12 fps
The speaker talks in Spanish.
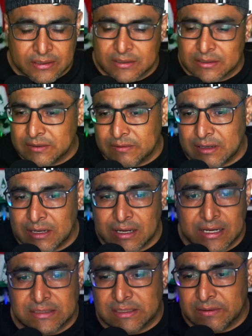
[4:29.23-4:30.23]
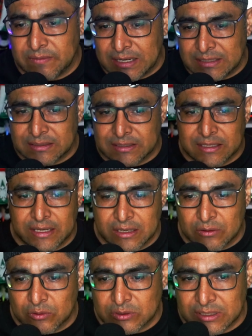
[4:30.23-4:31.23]
Se va, se va este,
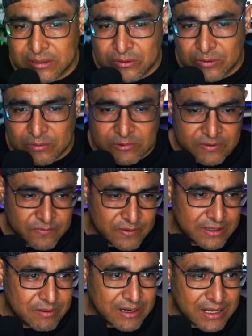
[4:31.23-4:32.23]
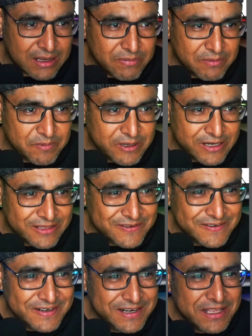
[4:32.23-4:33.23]
incrustando como si fuera una capa, perdón.